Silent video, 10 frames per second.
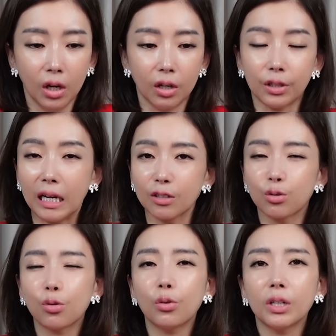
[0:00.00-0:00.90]
어,
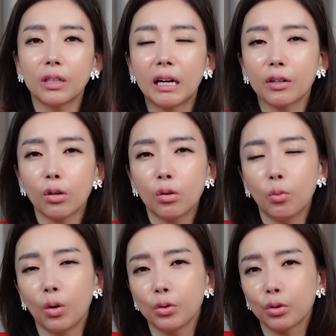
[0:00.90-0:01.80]
당초에
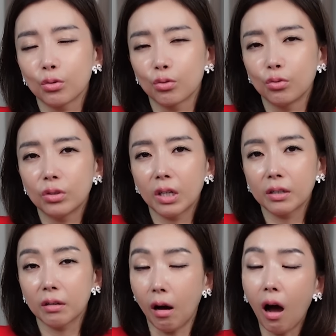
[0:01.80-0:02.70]
나경원, 원희룡,
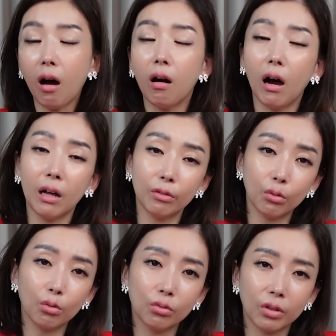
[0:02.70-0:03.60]
윤상현, 아
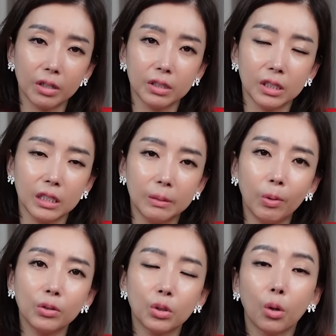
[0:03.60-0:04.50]
한동훈까지
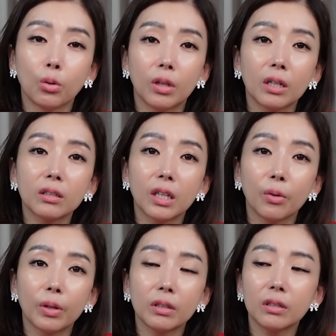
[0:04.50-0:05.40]
이번
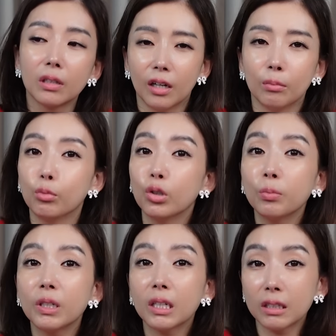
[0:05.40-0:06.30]
전당대회는
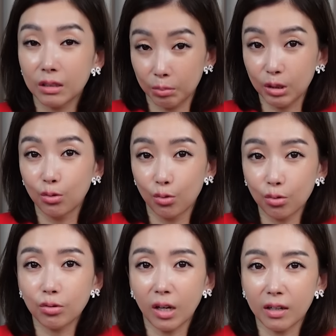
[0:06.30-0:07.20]
무의미한
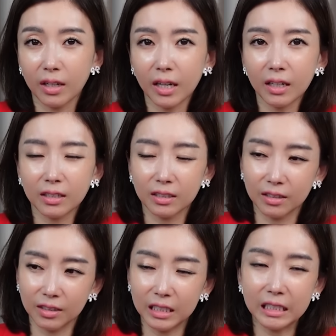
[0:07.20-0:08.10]
민주당의
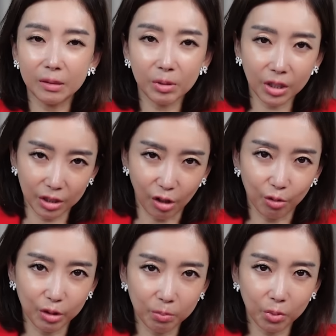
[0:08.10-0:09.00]
그 이재명의
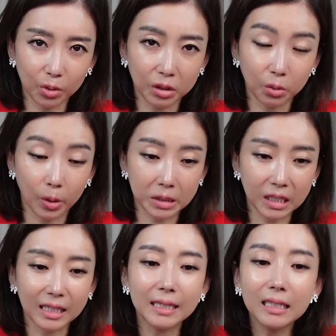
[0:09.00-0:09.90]
연임보다는
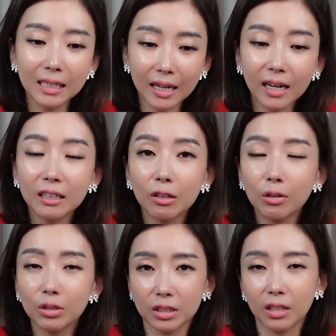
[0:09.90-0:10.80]
굉장히 흥행할
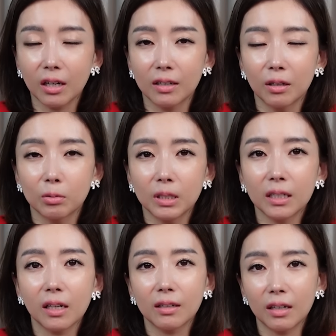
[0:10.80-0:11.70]
것이다 라고
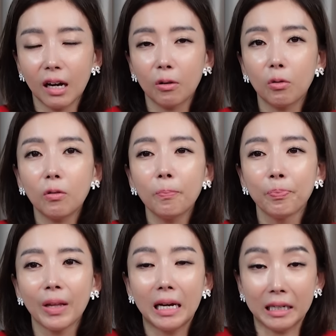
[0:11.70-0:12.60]
생각을 하고
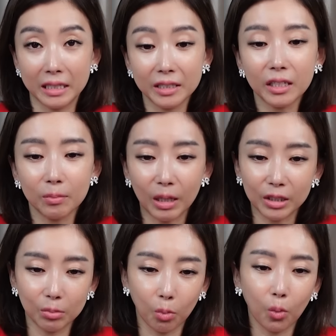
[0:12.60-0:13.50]
아, 기대를
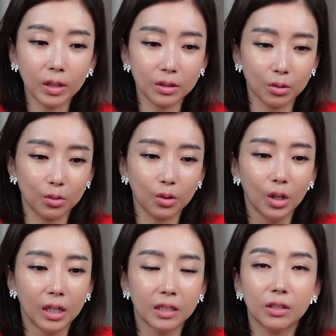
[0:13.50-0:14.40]
많이 모았었죠.
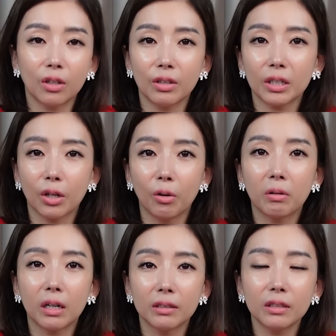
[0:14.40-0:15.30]
그러나
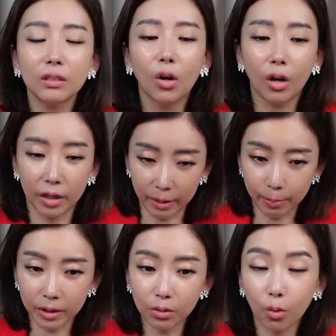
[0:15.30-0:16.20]
결과는
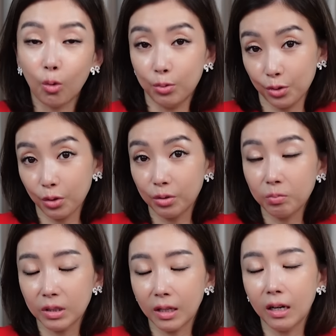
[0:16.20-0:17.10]
개판 5분
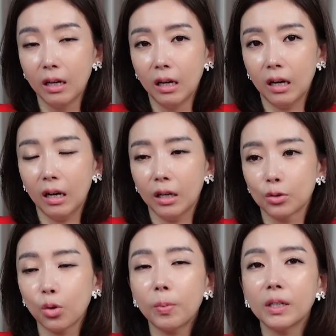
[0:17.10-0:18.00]
전입니다. 아,
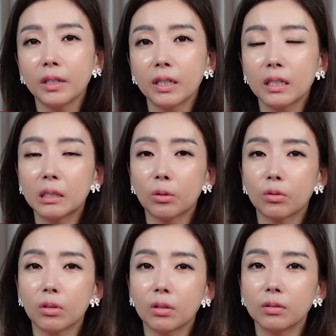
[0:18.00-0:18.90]
초반에
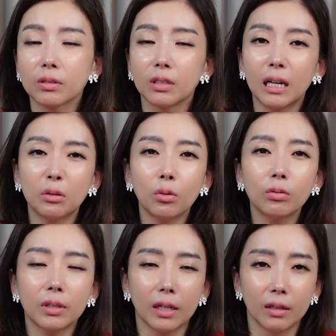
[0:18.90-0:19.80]
잃었던 그
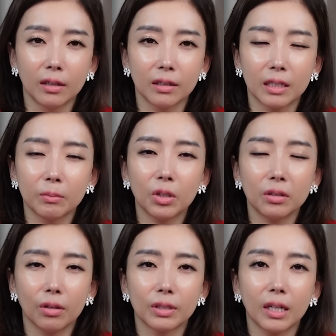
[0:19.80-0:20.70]
한동훈의
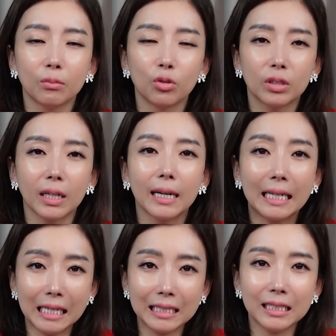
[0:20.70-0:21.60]
김건희 여사의 문자
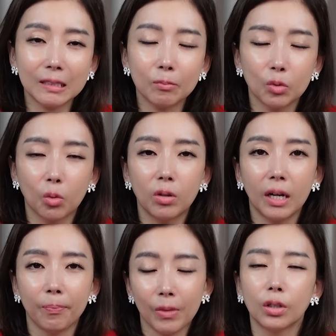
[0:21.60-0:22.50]
일심
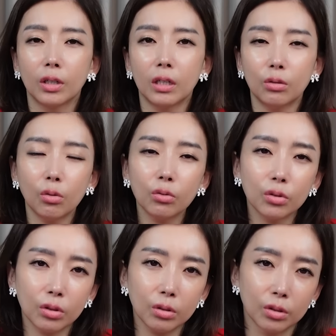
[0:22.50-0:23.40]
논란
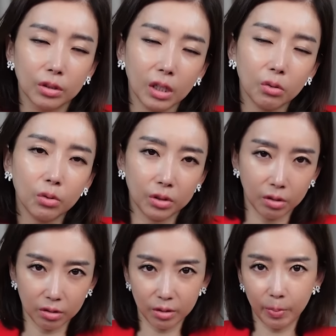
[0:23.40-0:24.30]
한동훈을 싸고
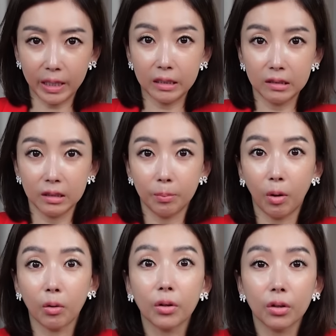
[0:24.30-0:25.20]
있던 그 베일들이
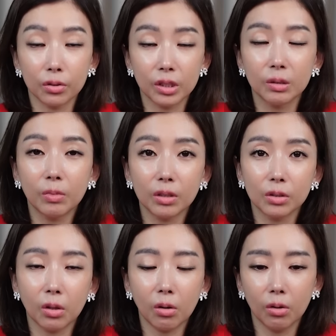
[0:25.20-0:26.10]

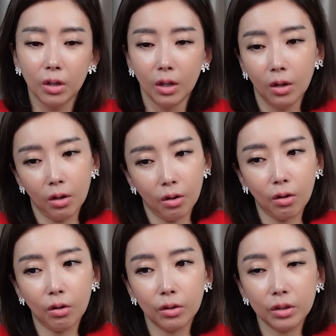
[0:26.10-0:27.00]
벗겨지면서
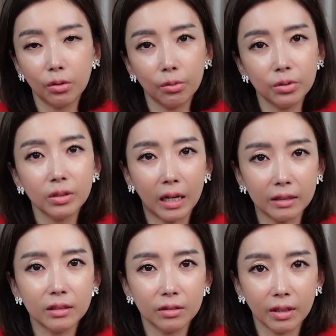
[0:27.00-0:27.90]
어, 이거는
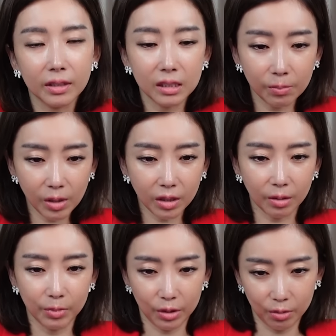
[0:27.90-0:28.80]
아닌데
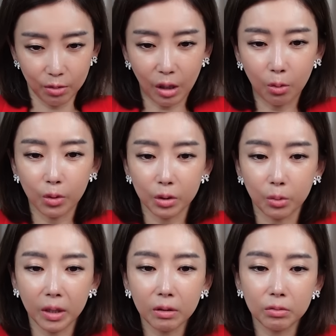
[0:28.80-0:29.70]
실망감이
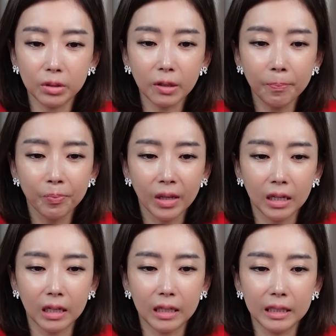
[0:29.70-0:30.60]
나오기도 했고요.
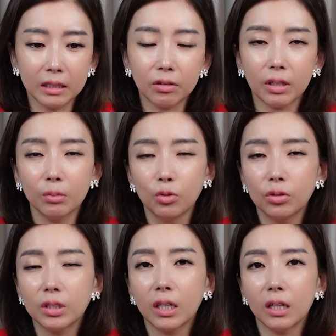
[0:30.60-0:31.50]
아, 이렇게
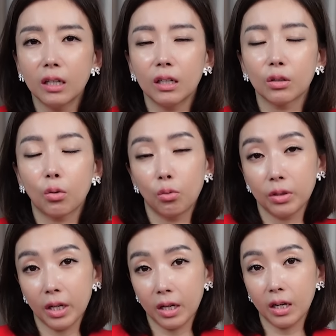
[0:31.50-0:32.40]
문자
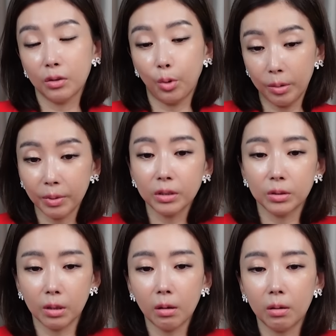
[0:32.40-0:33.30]
공개가
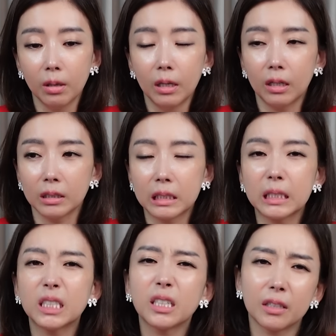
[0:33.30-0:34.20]
되면서 어,
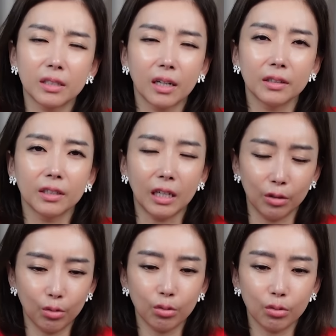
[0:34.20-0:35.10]
지지자들 간의
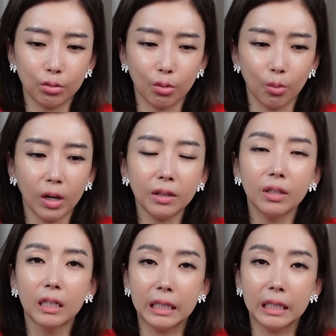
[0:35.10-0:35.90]
난투극 또한